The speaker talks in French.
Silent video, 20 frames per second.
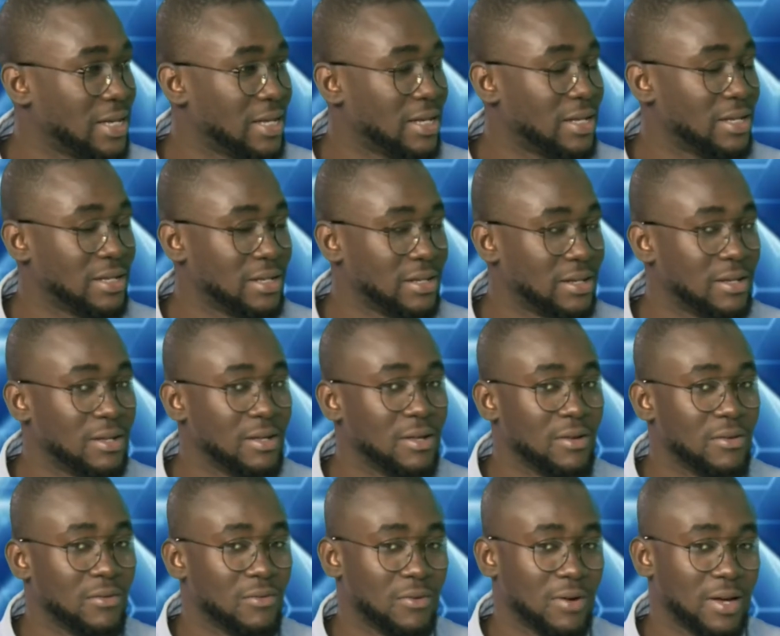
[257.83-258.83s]
Euh,
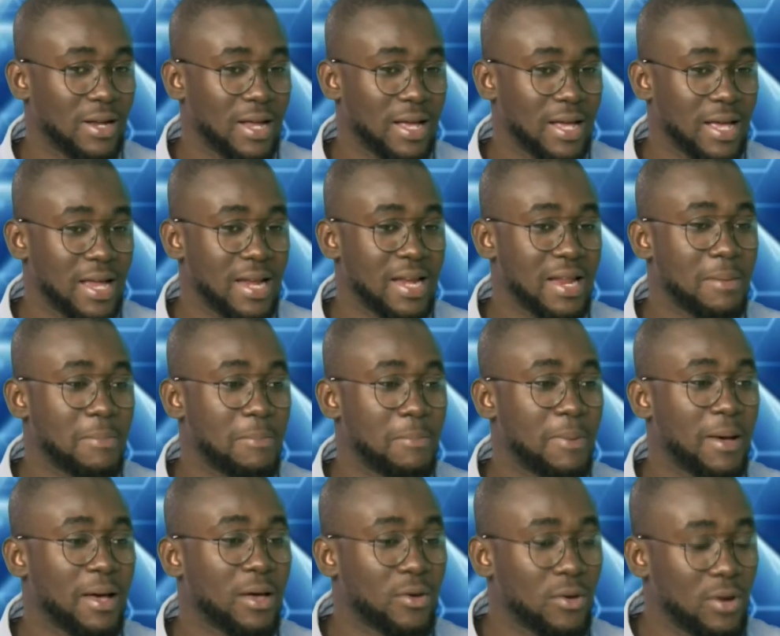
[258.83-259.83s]
voilà, elle n'est
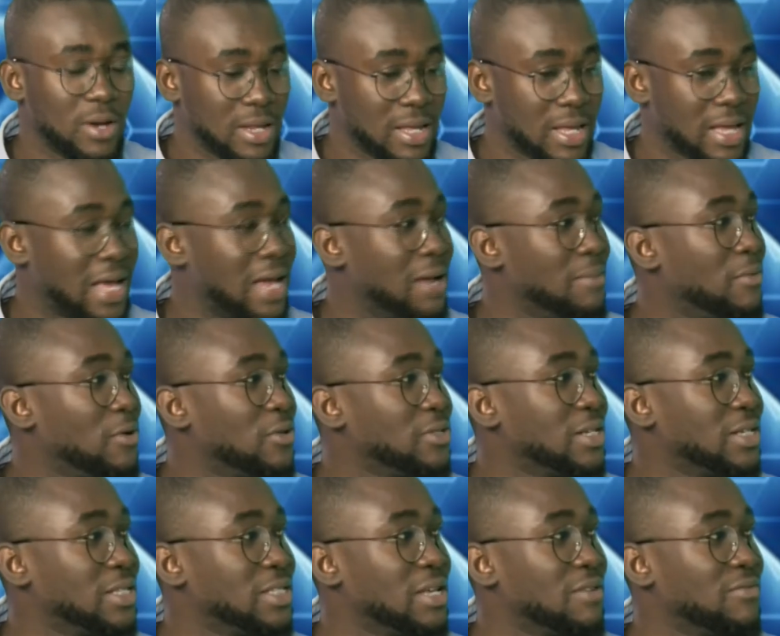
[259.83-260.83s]
pas que liée également
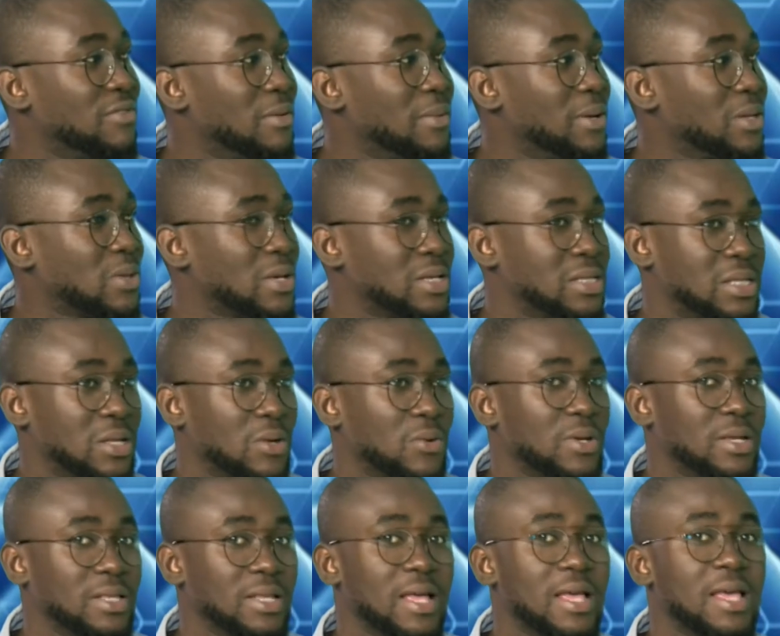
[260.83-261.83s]
aux anti-inflammatoires
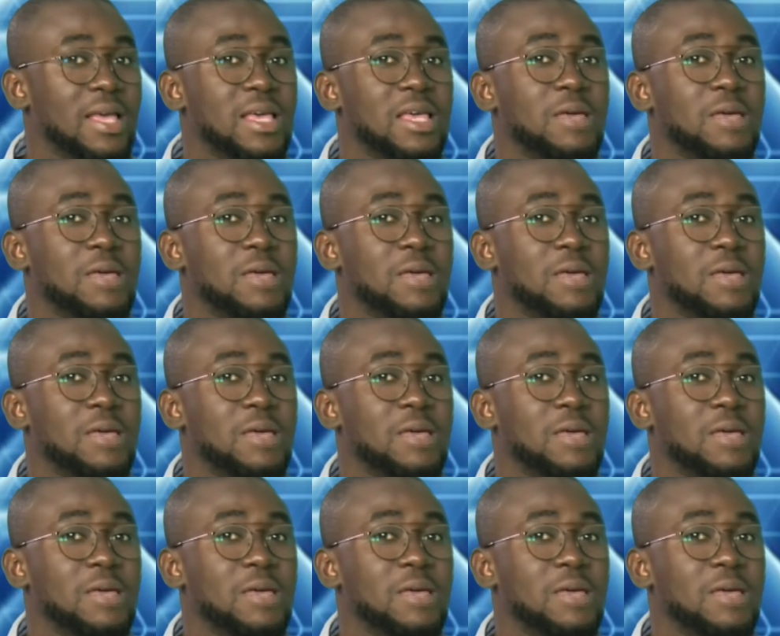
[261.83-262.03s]
stéroïdiens.